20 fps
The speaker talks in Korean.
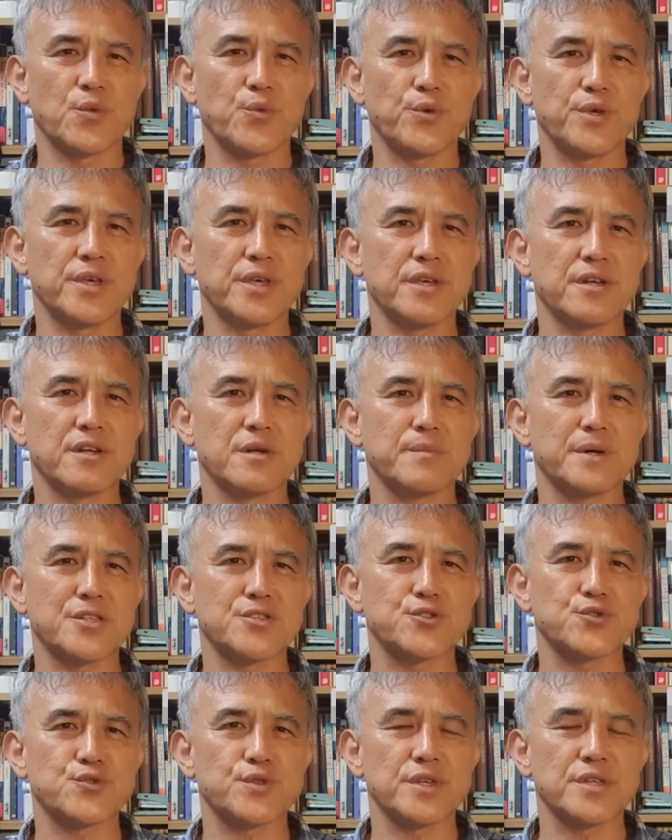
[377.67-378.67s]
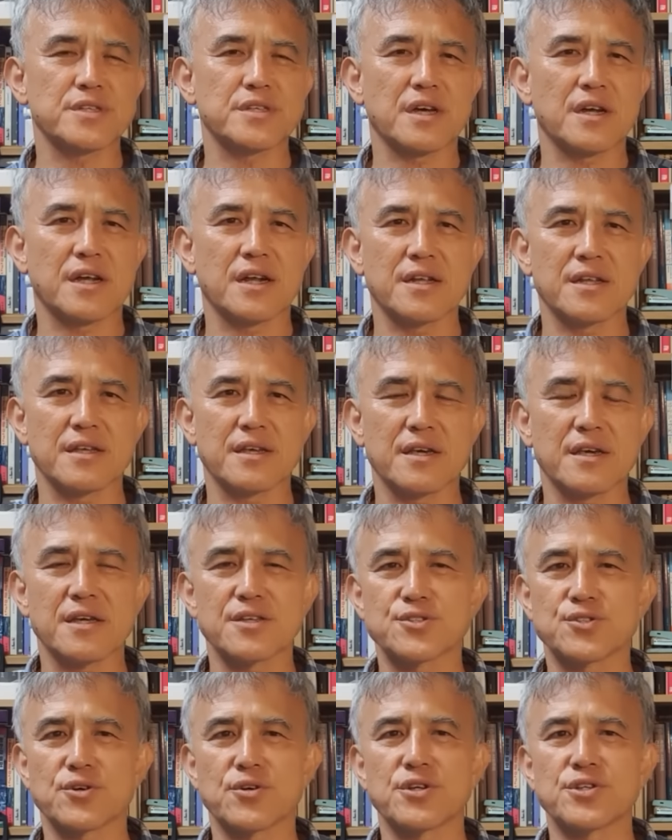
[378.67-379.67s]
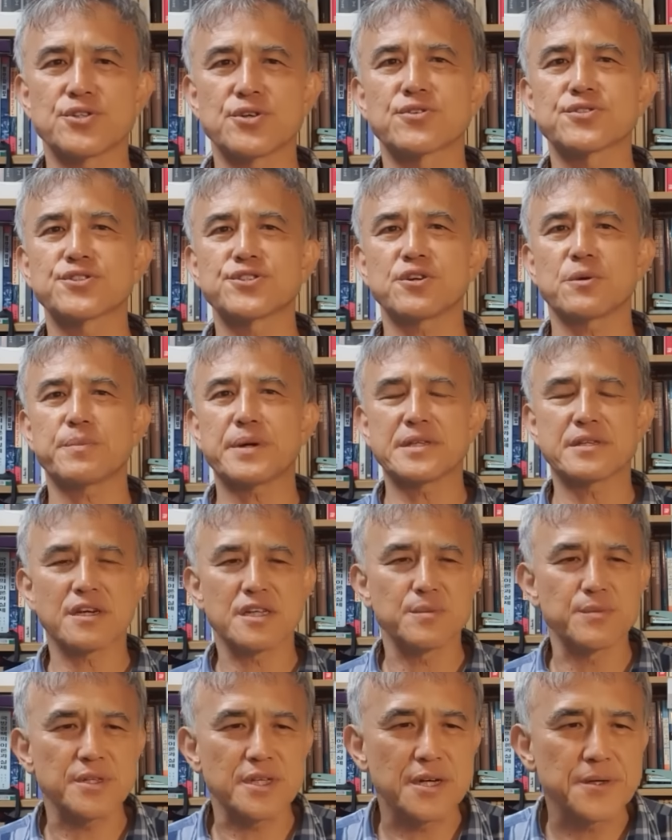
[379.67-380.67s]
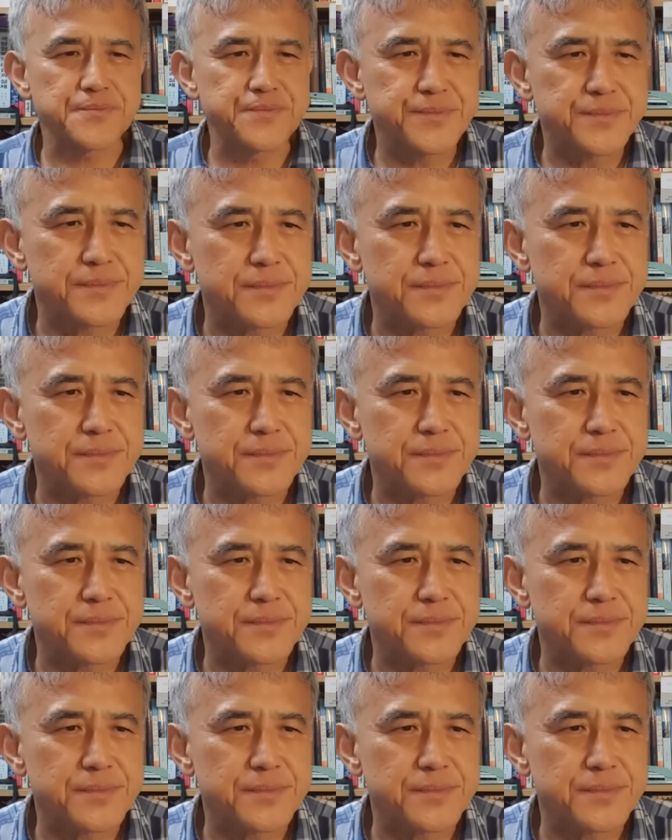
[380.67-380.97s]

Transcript: 위기를 맞을 수 있다라는 게 저희 정치적 판단입니다.